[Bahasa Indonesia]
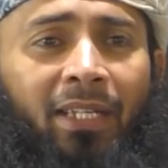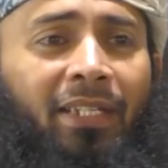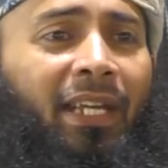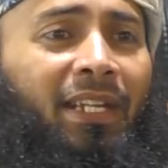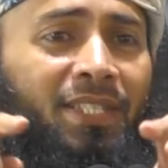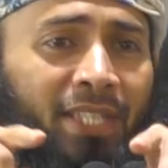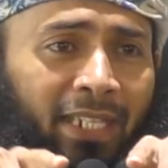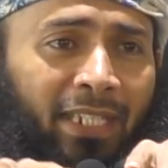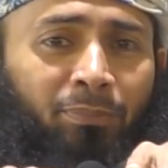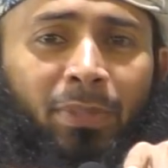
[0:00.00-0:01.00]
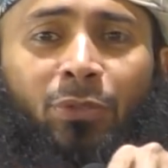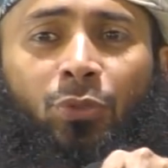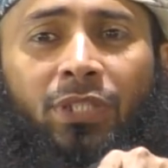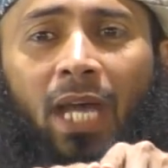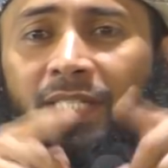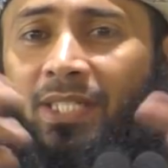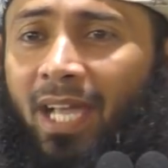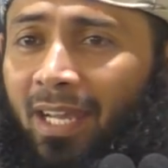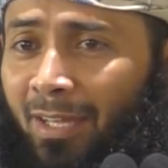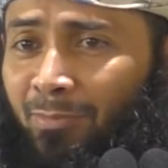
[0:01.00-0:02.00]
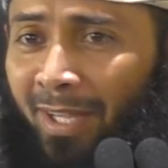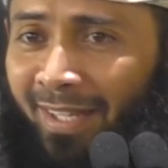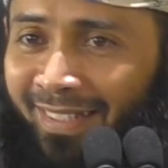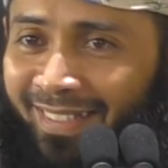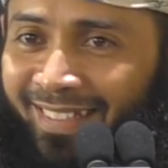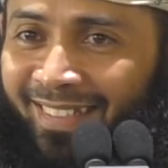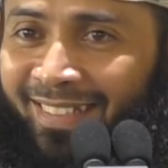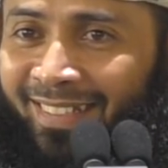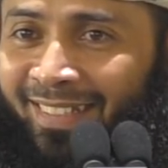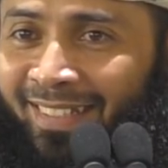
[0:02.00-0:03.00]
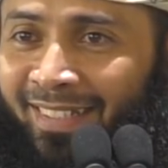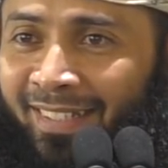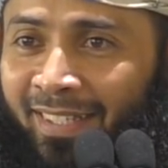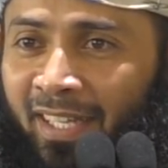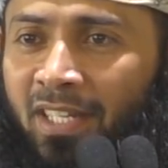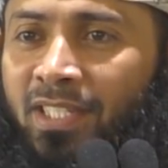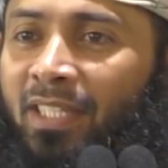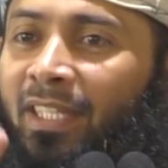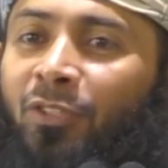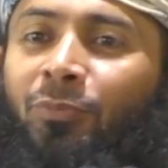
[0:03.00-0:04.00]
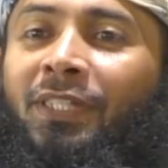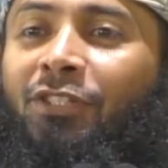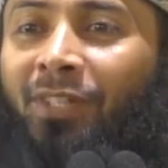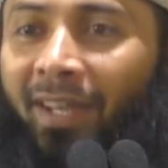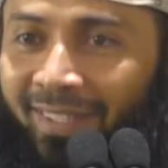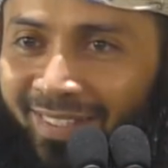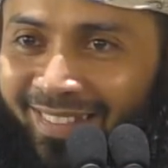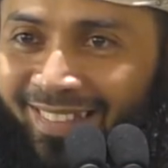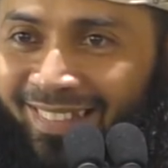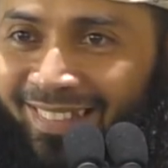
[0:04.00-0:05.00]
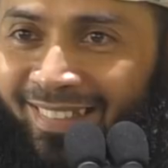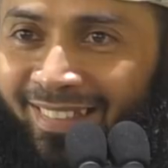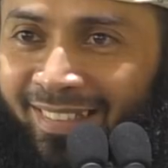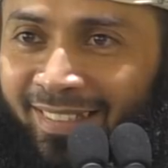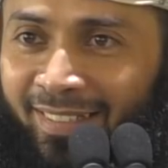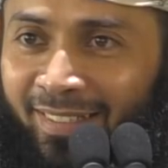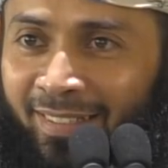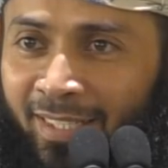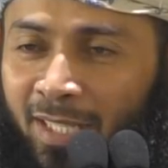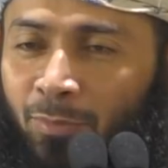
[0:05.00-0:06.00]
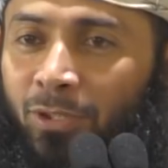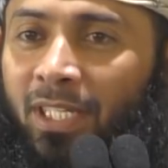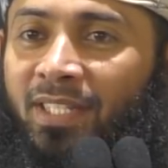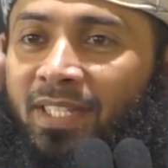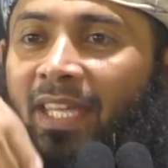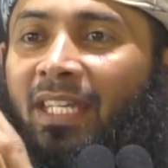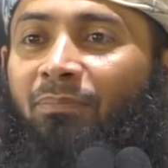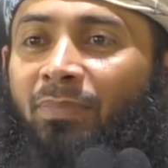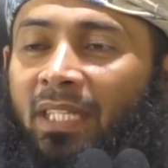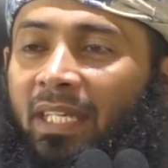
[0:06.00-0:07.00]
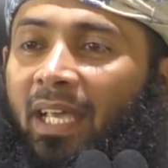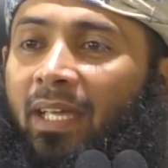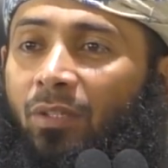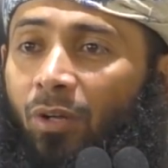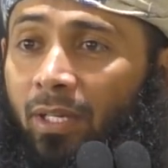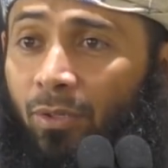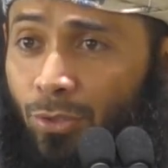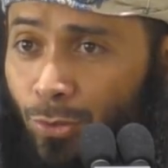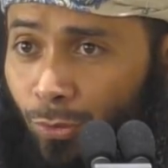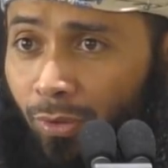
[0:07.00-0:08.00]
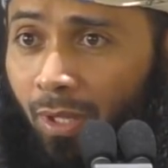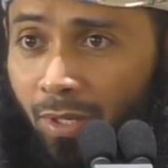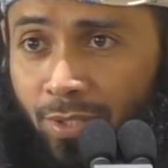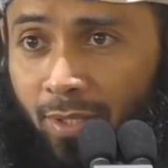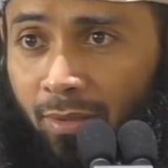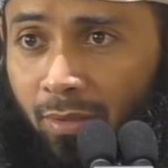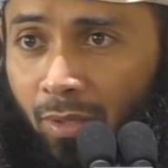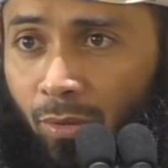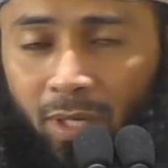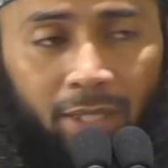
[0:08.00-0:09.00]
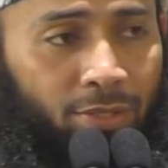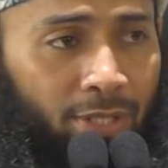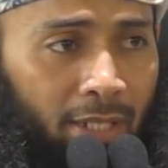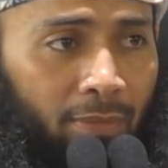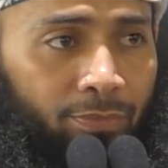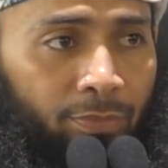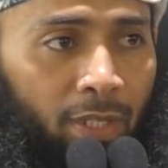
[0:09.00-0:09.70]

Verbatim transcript: dengan Zainab bintu Jahash nggak lama karena setelah itu bercerai kemudian Zainab dinikahin oleh Rasulullah Shallallahu Alaihi Wasallam